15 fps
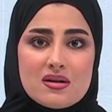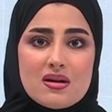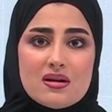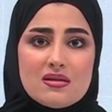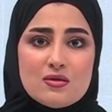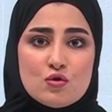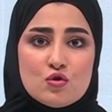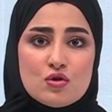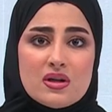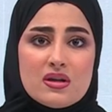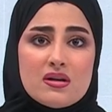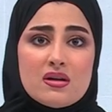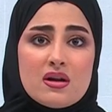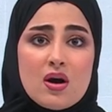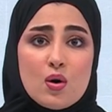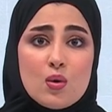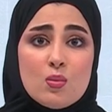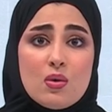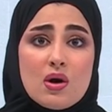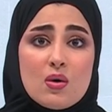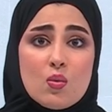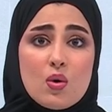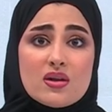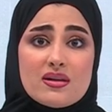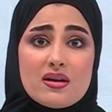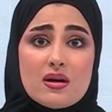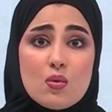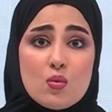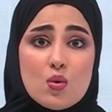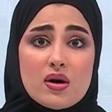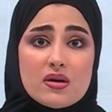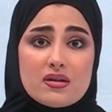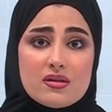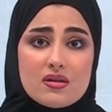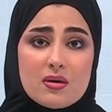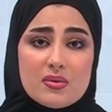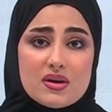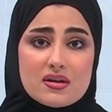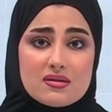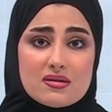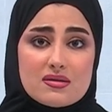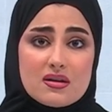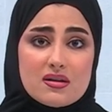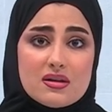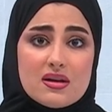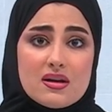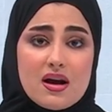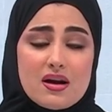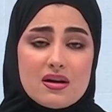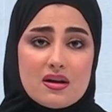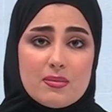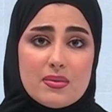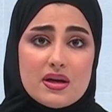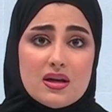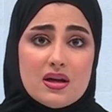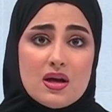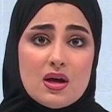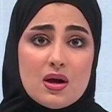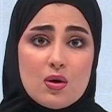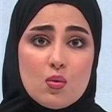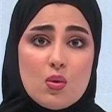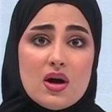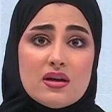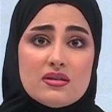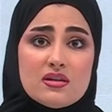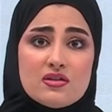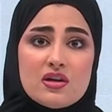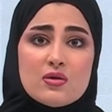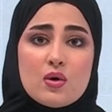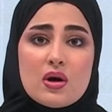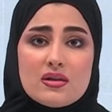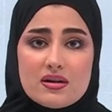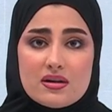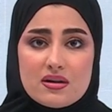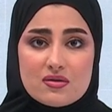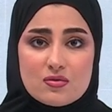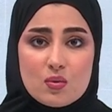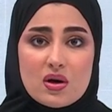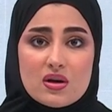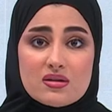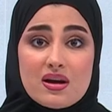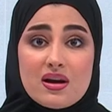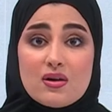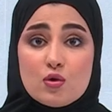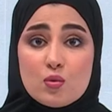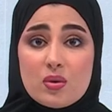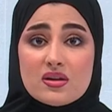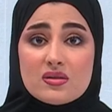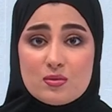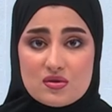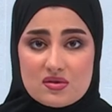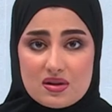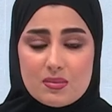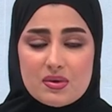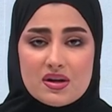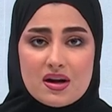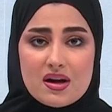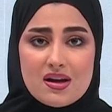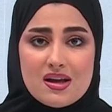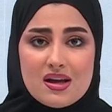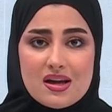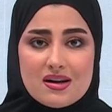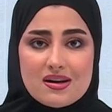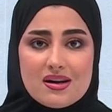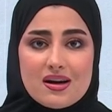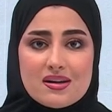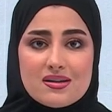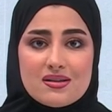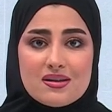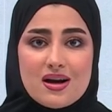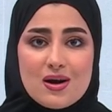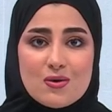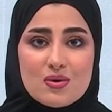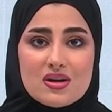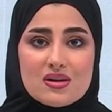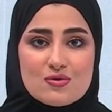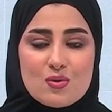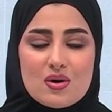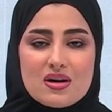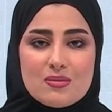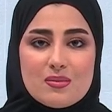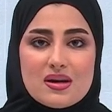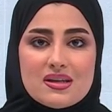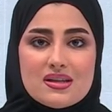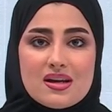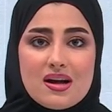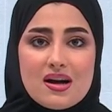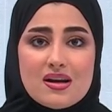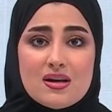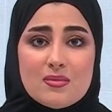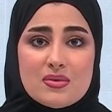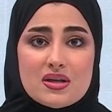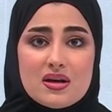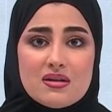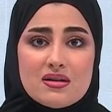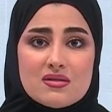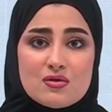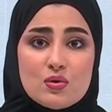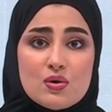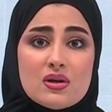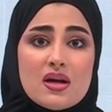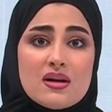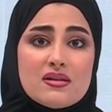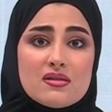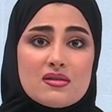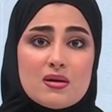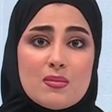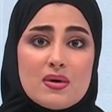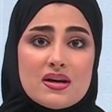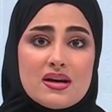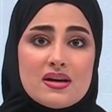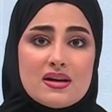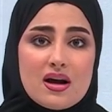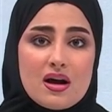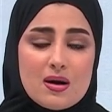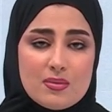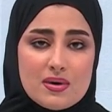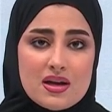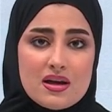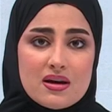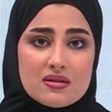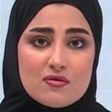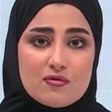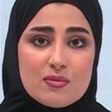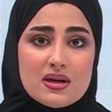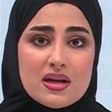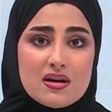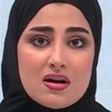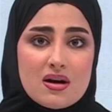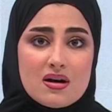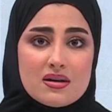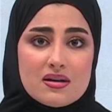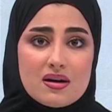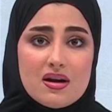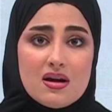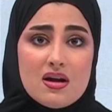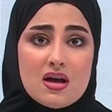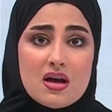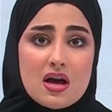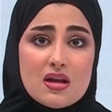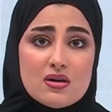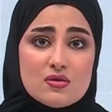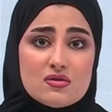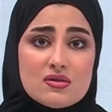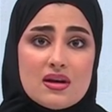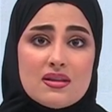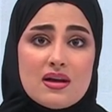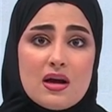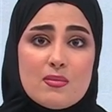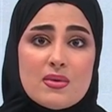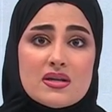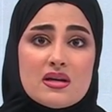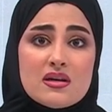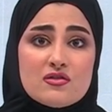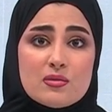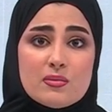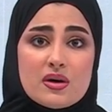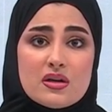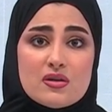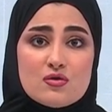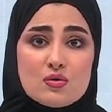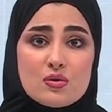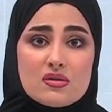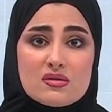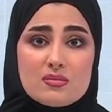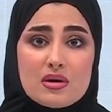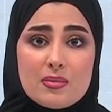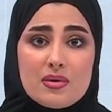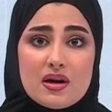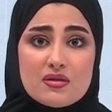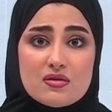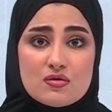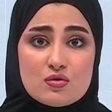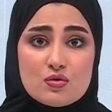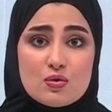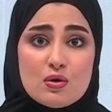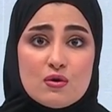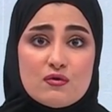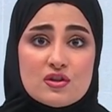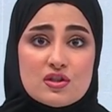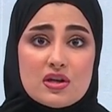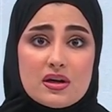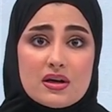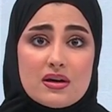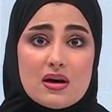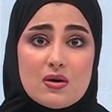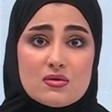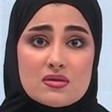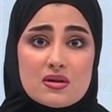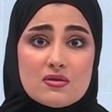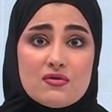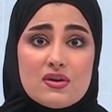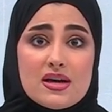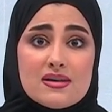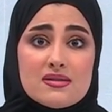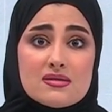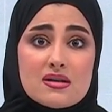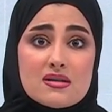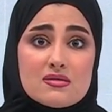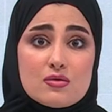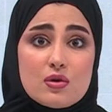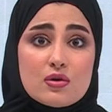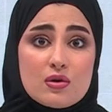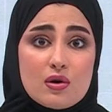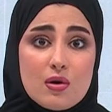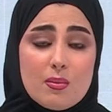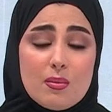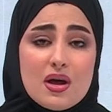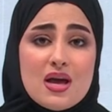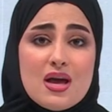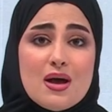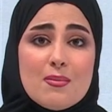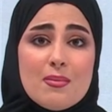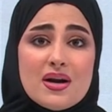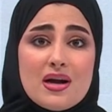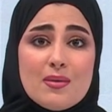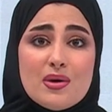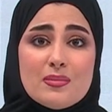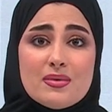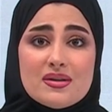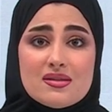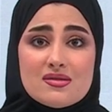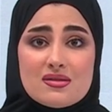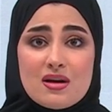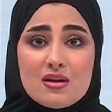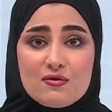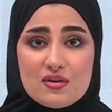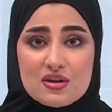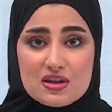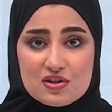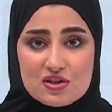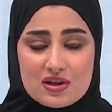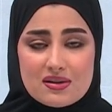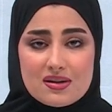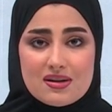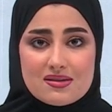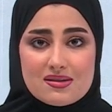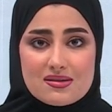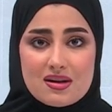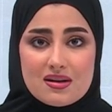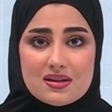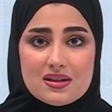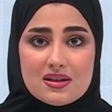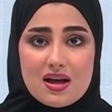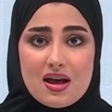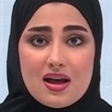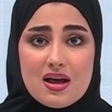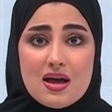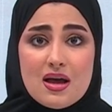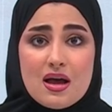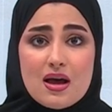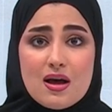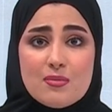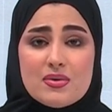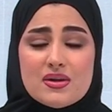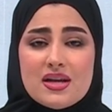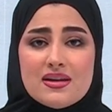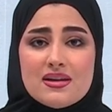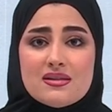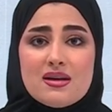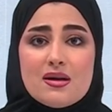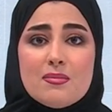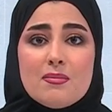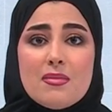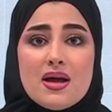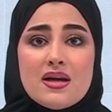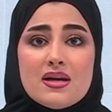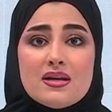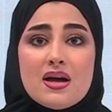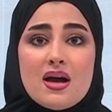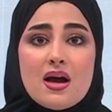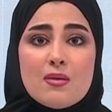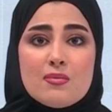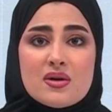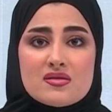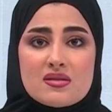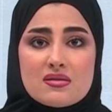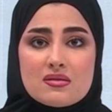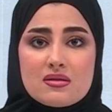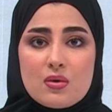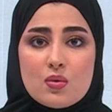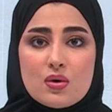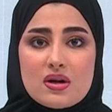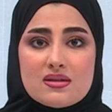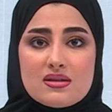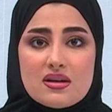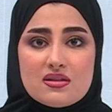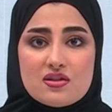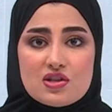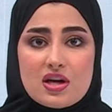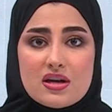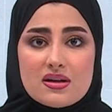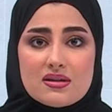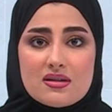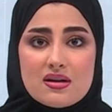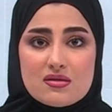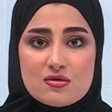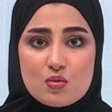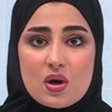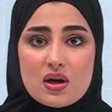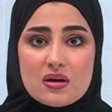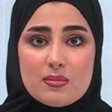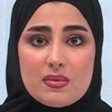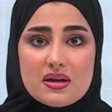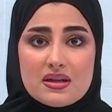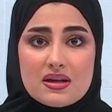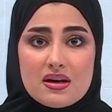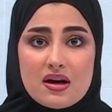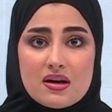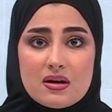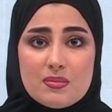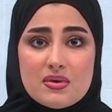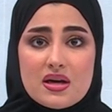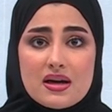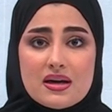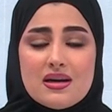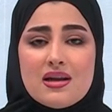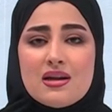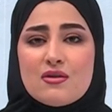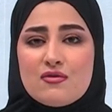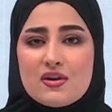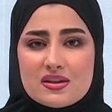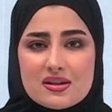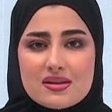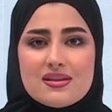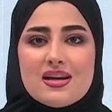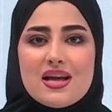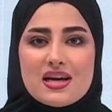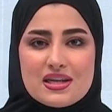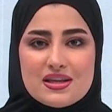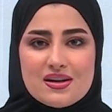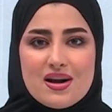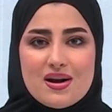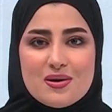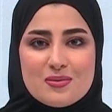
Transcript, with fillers: التي تشكل عمق وتنوع النظام الاقتصادي العالمي وتشهد هذه الأسواق تقلبات مستمرة للحديث حول الأسواق المالية العالمية يسرنا أن ينضم إلينا عبر الهاتف من القاهرة الأستاذ أحمد نجم رئيس قسم أبحاث السوق في الشرق الأوسط في اكس اس دوت كوم مرحبا بك أستاذ في النشرة الاقتصادية آه، بداية ما هي أبرز التطورات التي شهدتها الأسواق المالية العالمية خلال الفترة الأخيرة؟